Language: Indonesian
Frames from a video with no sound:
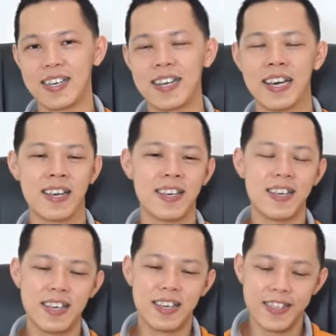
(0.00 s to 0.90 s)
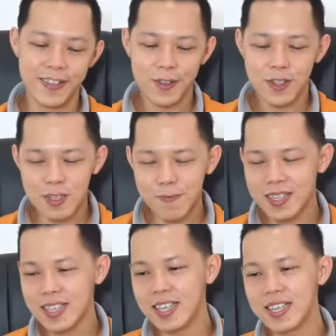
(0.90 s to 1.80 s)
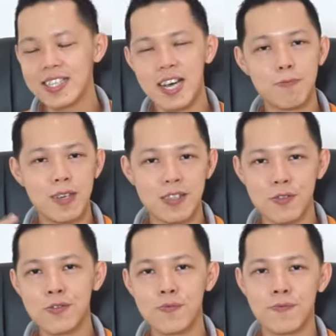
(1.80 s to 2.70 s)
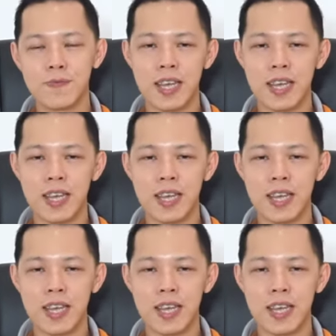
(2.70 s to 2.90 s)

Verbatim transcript: Nah, contoh seperti ini tahap satu,